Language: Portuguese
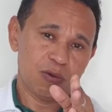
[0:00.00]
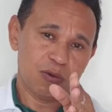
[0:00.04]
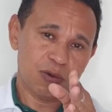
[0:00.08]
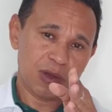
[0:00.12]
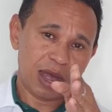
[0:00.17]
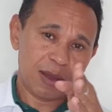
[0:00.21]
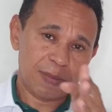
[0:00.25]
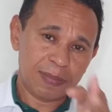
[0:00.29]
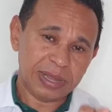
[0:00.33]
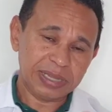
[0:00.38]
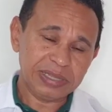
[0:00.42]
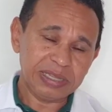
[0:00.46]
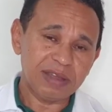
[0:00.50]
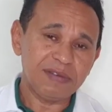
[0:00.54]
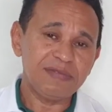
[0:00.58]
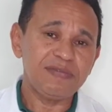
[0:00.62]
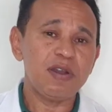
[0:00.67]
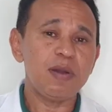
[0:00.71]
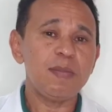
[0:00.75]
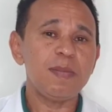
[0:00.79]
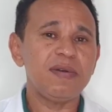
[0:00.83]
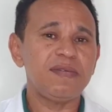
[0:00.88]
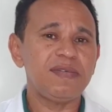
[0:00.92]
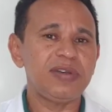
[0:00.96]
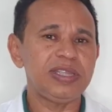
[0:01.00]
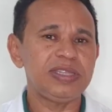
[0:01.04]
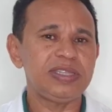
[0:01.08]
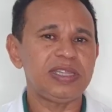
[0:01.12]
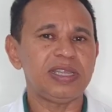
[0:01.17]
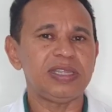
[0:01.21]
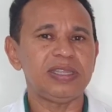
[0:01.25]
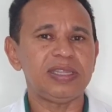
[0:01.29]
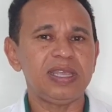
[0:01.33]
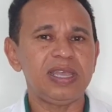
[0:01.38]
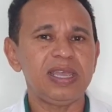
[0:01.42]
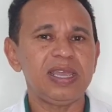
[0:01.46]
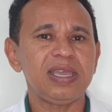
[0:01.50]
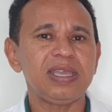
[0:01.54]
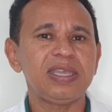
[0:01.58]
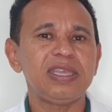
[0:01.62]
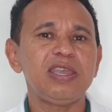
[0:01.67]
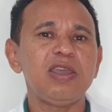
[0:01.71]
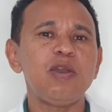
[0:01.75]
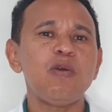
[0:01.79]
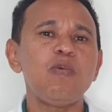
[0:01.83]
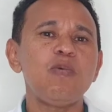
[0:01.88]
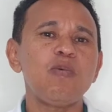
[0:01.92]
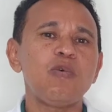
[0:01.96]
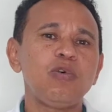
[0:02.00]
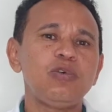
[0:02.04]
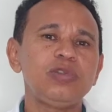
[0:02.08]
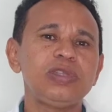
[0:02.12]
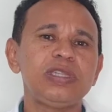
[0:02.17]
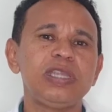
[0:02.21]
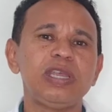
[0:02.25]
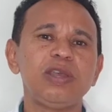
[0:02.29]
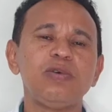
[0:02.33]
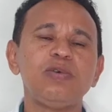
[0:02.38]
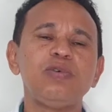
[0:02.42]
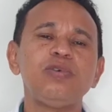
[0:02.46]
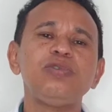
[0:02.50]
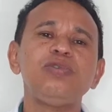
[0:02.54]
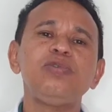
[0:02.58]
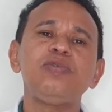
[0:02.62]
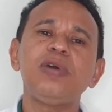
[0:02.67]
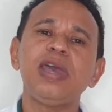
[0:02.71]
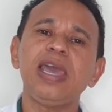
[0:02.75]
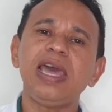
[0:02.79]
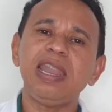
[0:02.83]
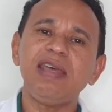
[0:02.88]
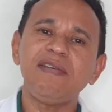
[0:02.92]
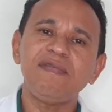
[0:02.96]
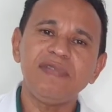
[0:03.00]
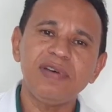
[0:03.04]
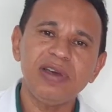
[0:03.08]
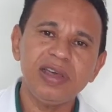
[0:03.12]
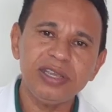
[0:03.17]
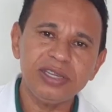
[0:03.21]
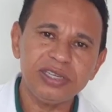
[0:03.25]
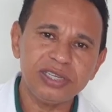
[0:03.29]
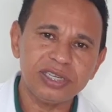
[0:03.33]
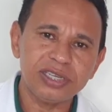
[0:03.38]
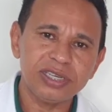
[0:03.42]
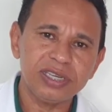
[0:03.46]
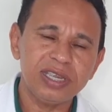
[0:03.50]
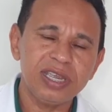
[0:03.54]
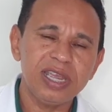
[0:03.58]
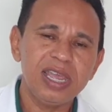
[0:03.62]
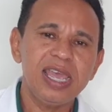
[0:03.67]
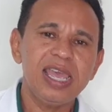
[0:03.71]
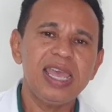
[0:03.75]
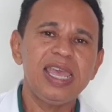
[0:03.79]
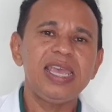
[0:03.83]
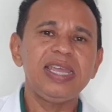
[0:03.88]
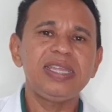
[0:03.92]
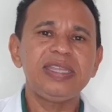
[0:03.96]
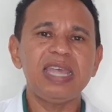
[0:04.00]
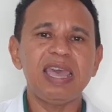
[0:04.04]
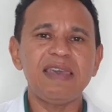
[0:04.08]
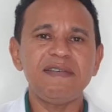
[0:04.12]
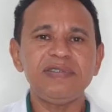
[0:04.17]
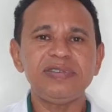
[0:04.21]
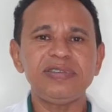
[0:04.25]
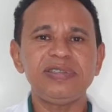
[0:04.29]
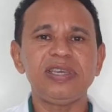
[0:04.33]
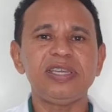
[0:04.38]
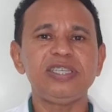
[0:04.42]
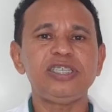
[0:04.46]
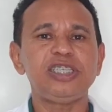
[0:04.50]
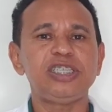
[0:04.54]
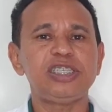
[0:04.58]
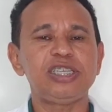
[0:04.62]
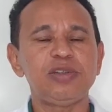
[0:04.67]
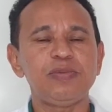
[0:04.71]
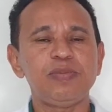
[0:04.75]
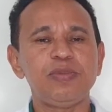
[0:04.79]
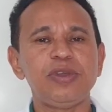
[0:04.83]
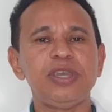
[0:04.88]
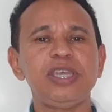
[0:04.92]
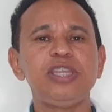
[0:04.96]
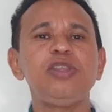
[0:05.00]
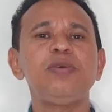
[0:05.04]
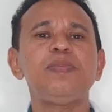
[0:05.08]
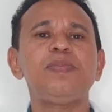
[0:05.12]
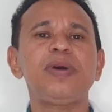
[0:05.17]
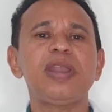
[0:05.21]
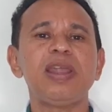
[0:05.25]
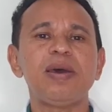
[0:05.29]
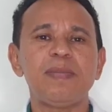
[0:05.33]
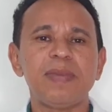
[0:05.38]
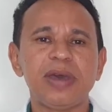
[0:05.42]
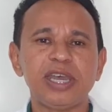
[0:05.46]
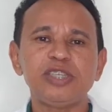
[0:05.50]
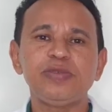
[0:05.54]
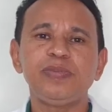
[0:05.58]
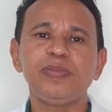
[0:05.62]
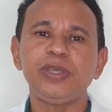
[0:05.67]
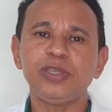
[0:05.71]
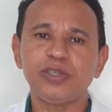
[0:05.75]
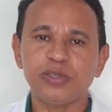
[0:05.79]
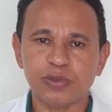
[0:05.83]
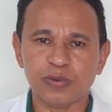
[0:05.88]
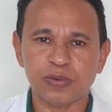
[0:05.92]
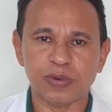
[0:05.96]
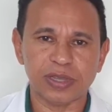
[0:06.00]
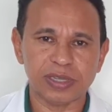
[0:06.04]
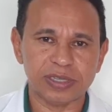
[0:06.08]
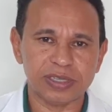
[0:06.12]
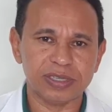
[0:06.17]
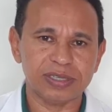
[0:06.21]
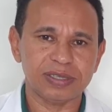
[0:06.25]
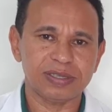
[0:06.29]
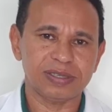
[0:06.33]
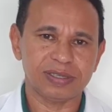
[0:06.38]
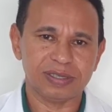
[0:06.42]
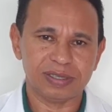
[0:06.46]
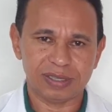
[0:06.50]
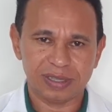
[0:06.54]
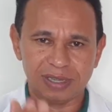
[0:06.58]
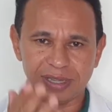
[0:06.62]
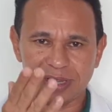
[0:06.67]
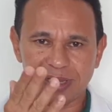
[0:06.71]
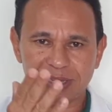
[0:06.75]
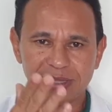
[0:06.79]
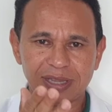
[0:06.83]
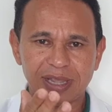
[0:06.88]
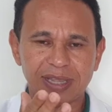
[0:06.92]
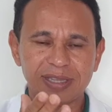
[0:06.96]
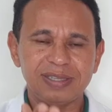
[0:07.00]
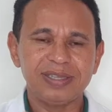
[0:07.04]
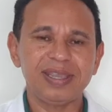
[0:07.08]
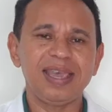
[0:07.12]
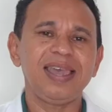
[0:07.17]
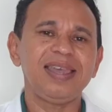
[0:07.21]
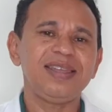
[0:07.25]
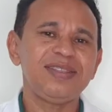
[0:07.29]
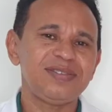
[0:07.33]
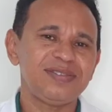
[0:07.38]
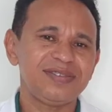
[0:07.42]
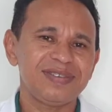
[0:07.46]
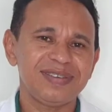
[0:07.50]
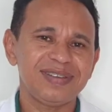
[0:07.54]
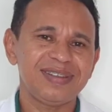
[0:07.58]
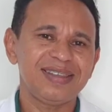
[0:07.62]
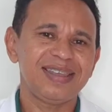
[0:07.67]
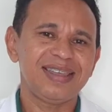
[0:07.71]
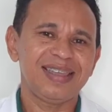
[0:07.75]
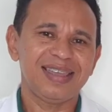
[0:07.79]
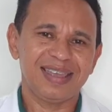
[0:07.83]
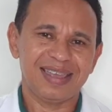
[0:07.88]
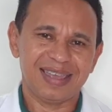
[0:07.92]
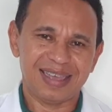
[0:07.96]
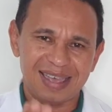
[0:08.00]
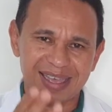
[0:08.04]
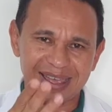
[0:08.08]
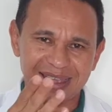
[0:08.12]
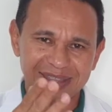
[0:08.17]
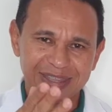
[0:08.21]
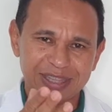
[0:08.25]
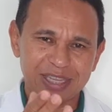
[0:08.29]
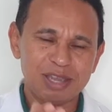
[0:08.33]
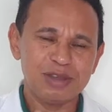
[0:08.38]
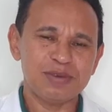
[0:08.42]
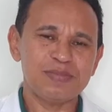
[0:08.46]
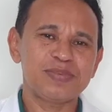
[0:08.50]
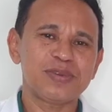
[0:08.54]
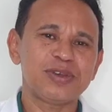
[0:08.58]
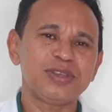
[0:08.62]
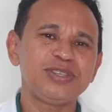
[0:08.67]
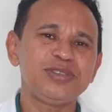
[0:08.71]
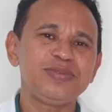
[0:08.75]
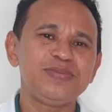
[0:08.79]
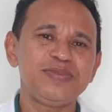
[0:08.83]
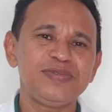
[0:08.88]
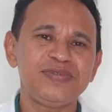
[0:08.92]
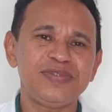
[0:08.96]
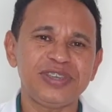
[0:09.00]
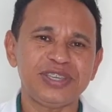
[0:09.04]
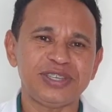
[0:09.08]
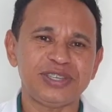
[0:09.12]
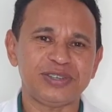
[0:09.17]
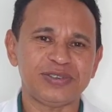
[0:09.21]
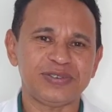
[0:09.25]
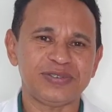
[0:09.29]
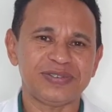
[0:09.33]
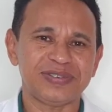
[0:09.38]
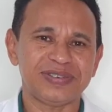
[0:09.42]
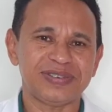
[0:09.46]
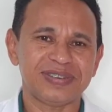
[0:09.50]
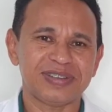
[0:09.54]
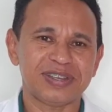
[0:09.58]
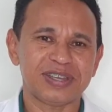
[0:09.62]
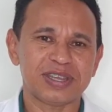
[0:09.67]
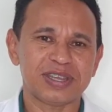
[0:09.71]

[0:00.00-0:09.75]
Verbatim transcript: a plataforma vai entender que é um conteúdo relevante e deve ser distribuído para mais pessoas. Tá certo? Até o próximo vídeo.